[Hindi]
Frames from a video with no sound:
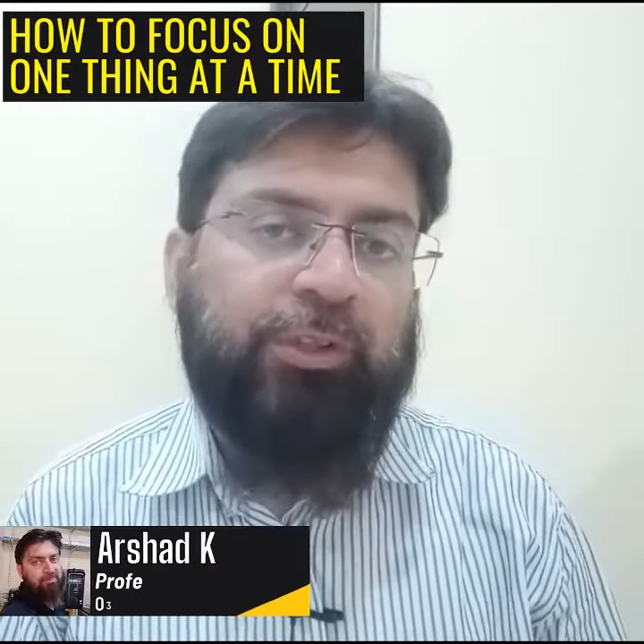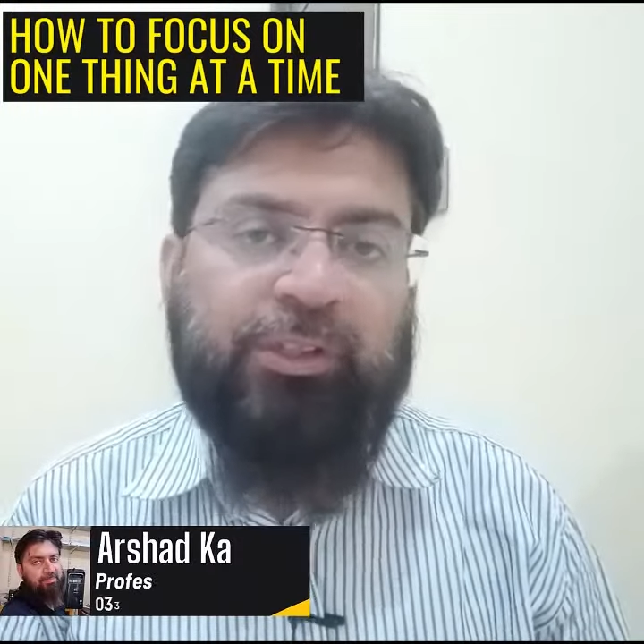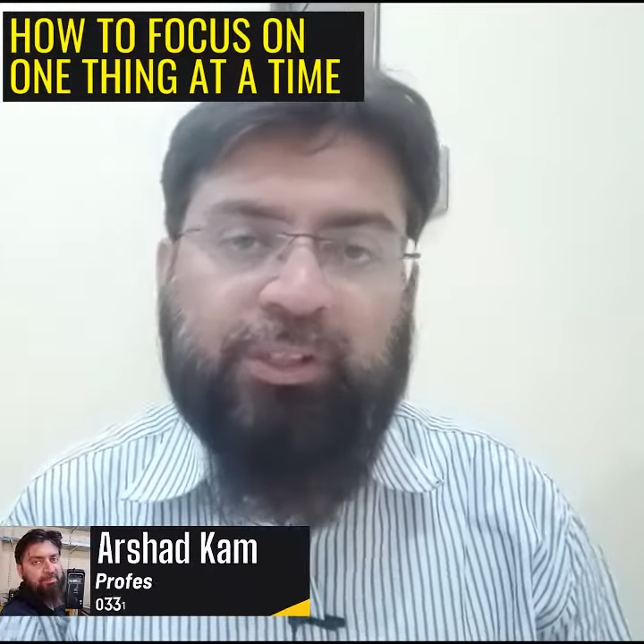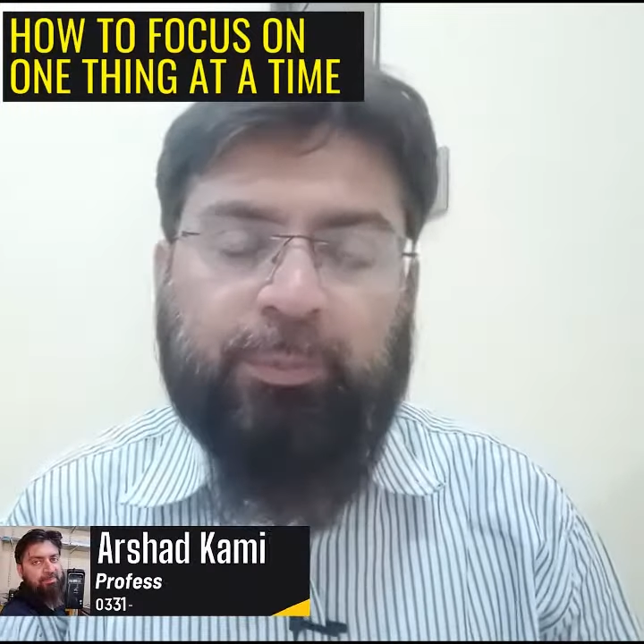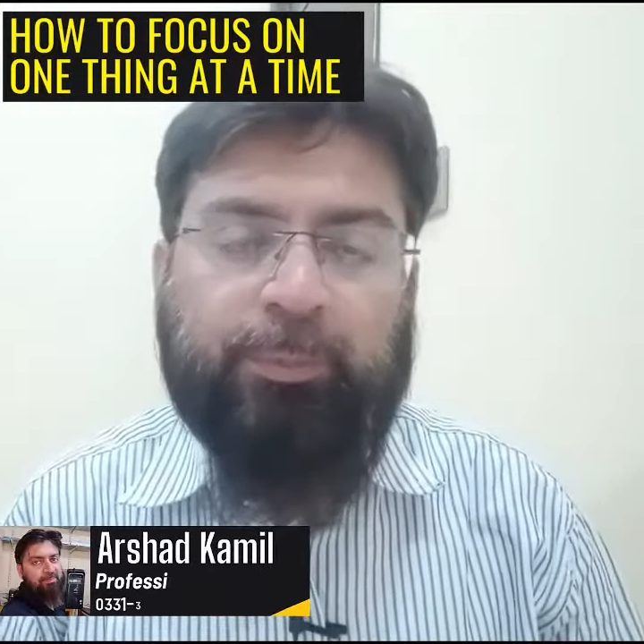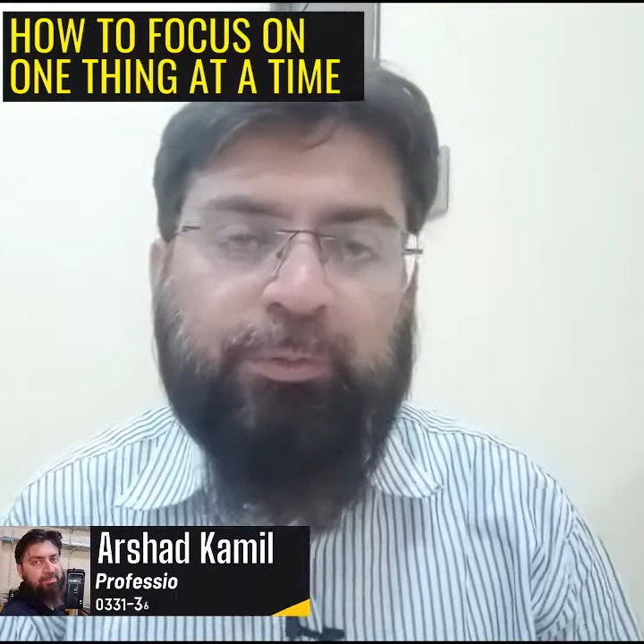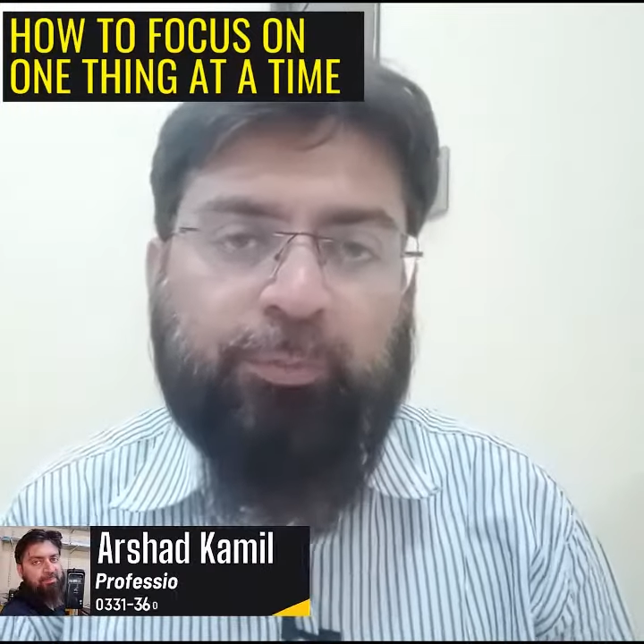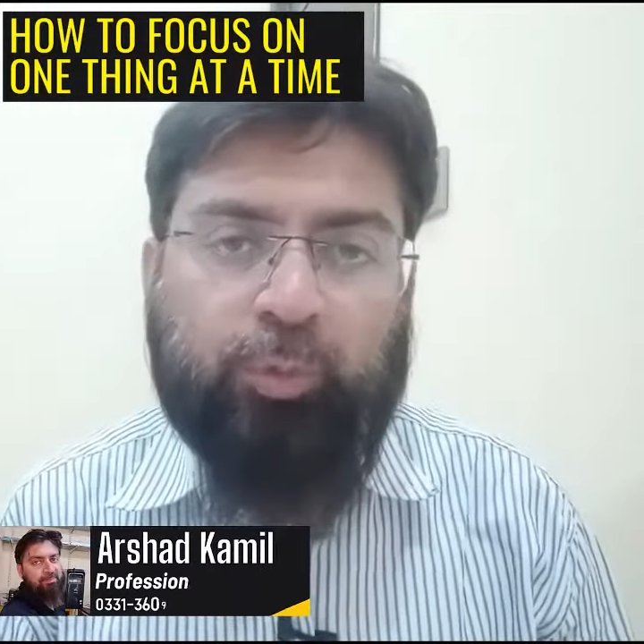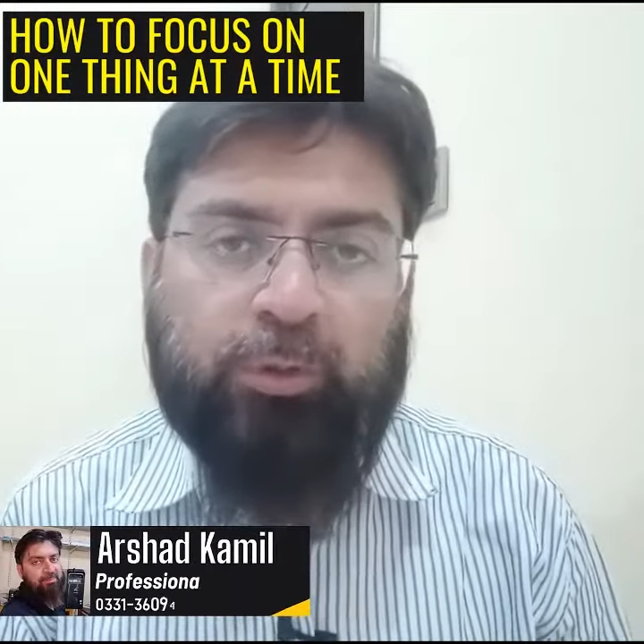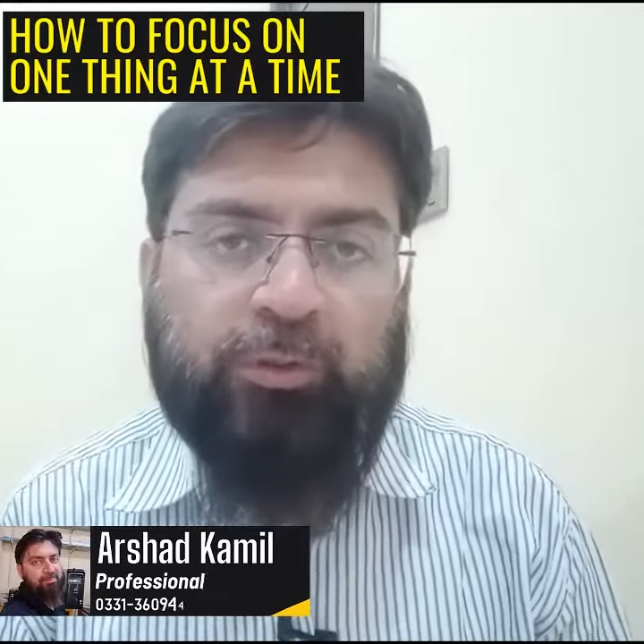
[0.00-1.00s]
यानी हम अपने
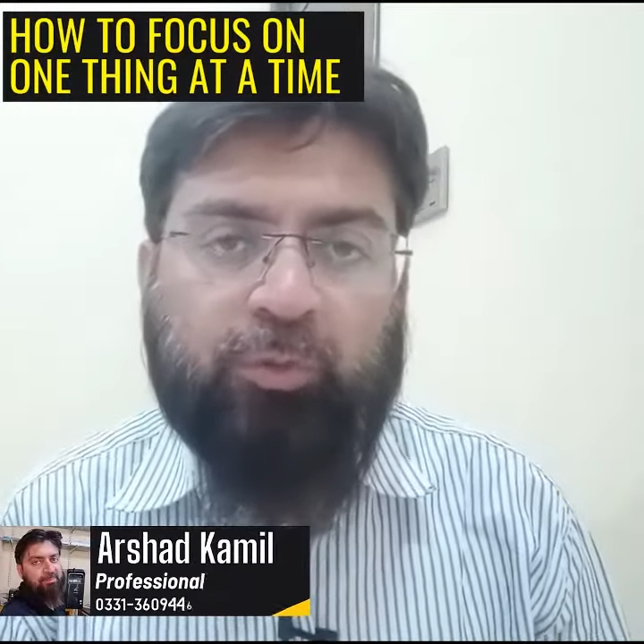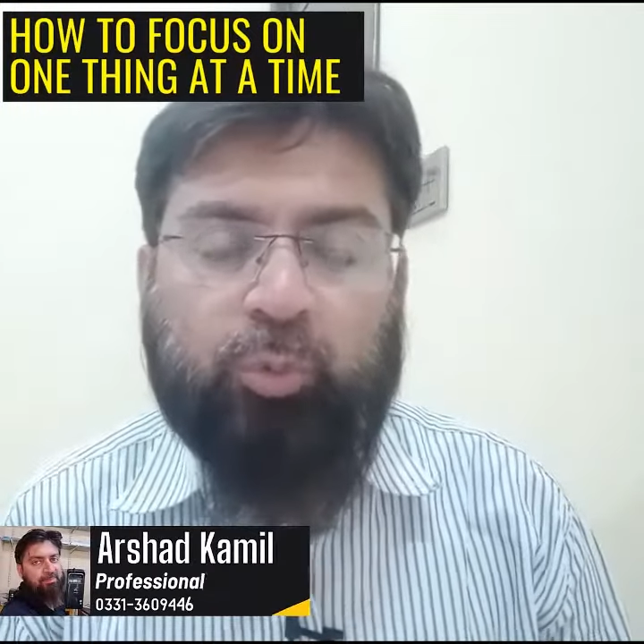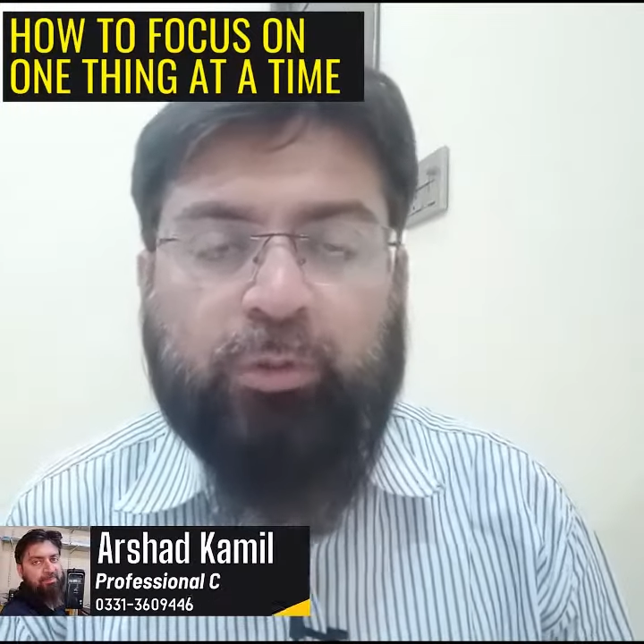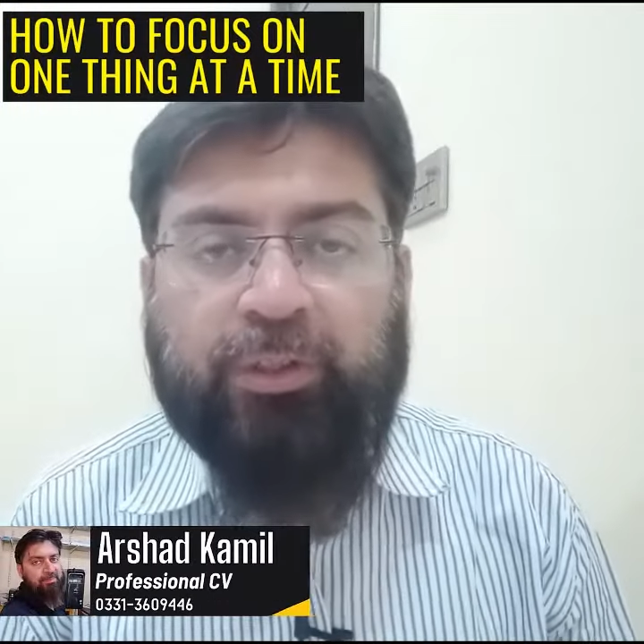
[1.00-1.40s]
फोकस को